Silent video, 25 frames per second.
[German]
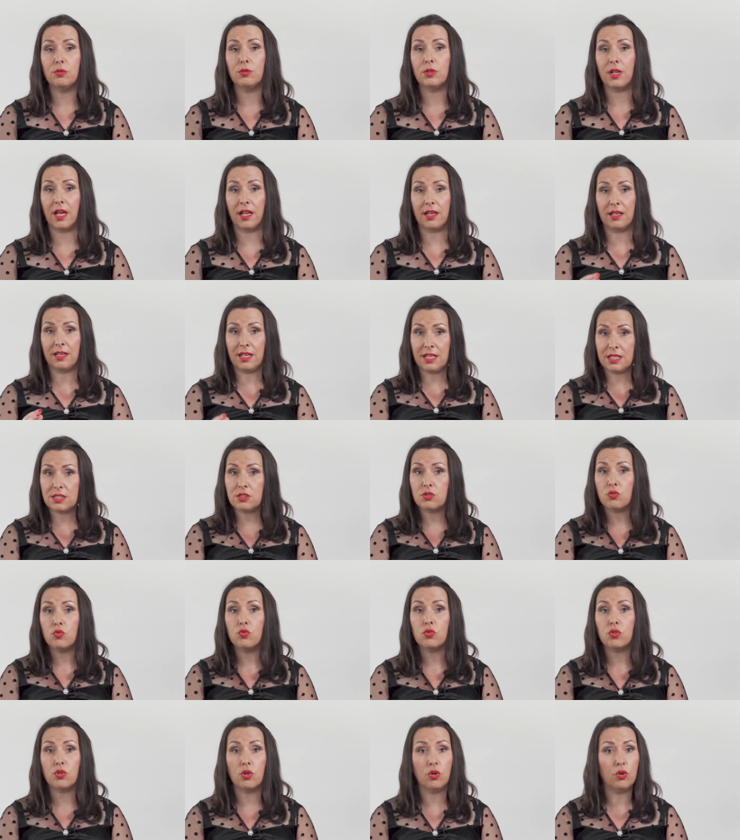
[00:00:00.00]
oder nicht
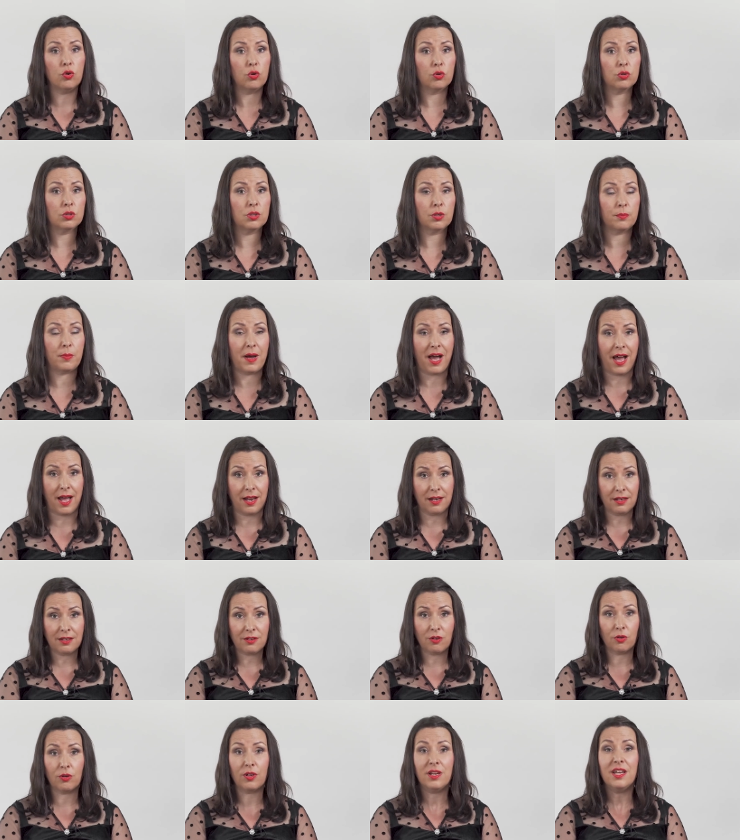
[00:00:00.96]
gut gelungene
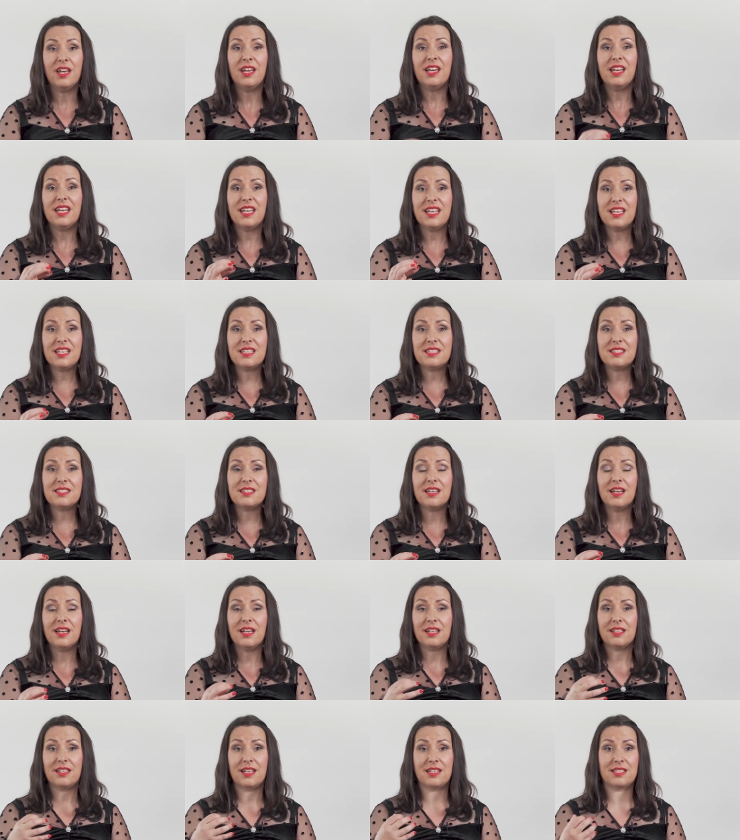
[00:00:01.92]
Behandlung ist
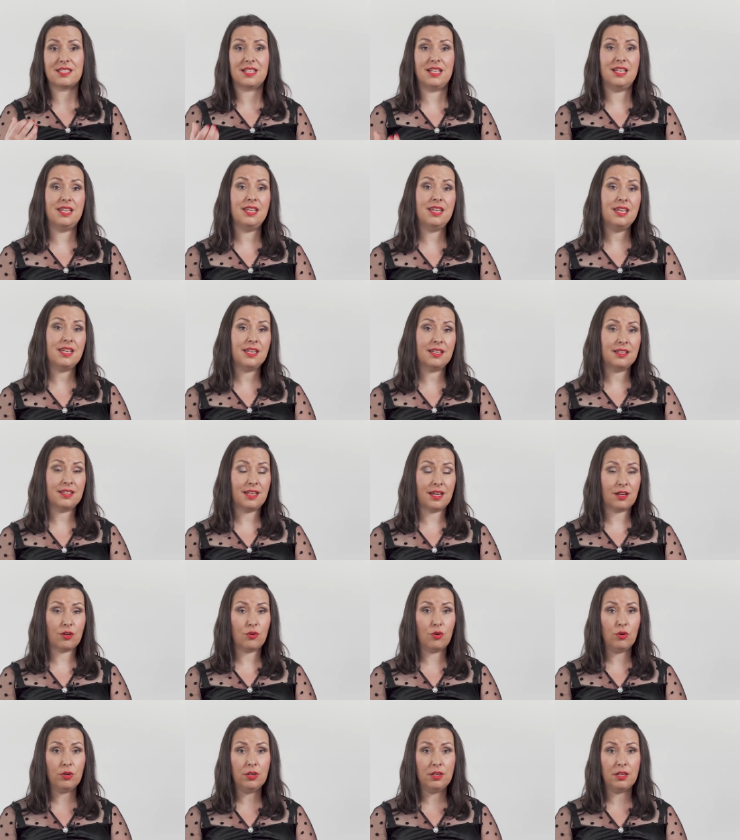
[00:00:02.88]
das Liegen der
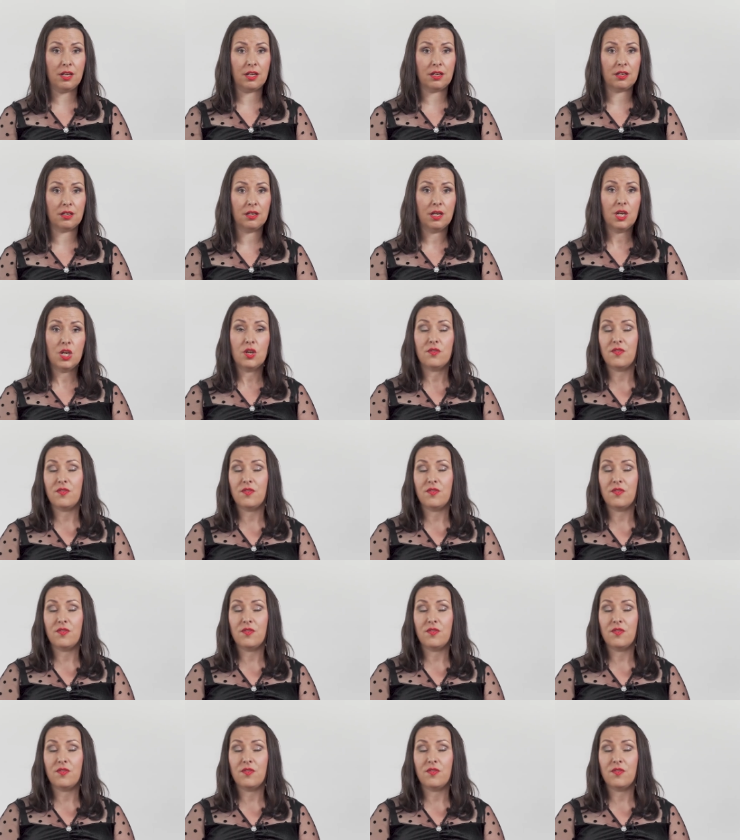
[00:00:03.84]
Kundin.